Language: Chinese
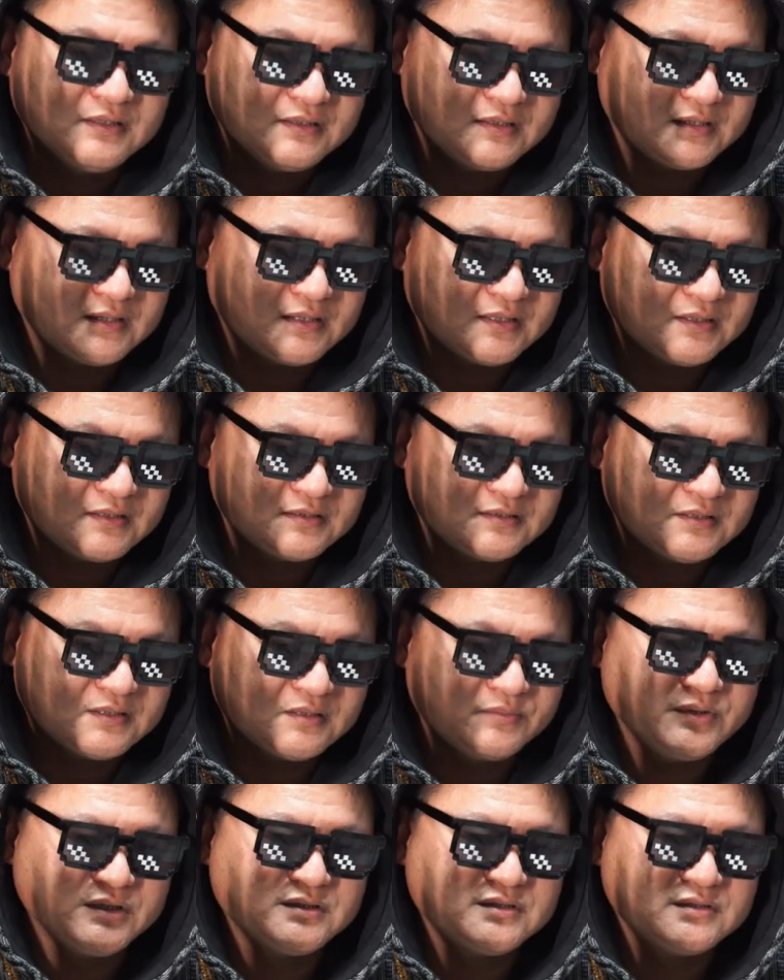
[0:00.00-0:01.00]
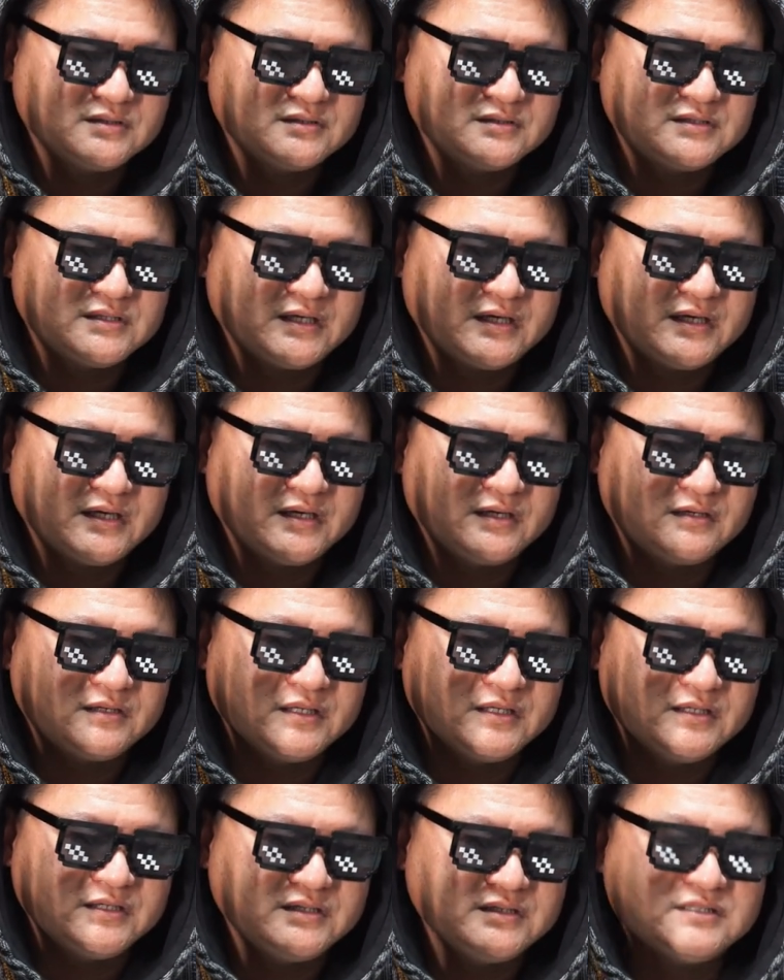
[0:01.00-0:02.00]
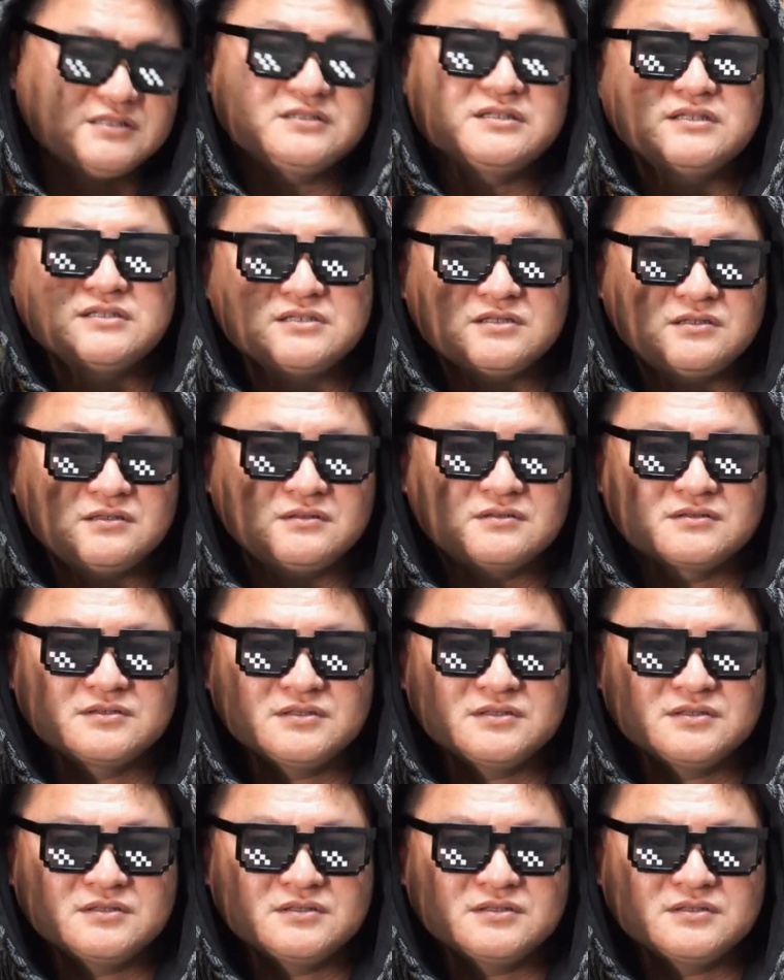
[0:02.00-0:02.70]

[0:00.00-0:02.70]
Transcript: 呃，特别是在二零一四年之后，